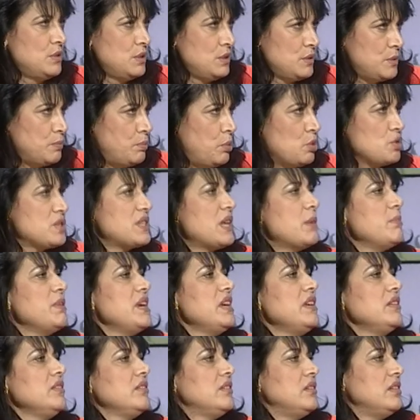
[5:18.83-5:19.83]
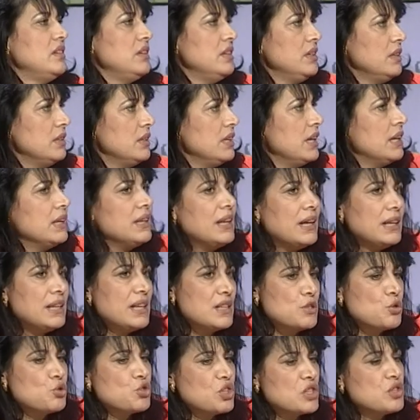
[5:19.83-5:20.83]
spostamenti,
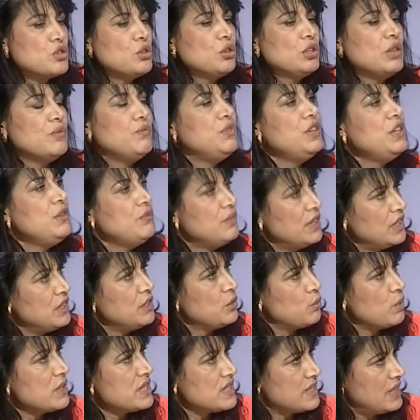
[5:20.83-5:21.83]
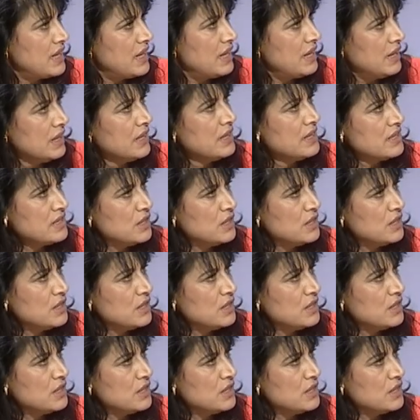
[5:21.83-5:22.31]
l'associazione vive di queste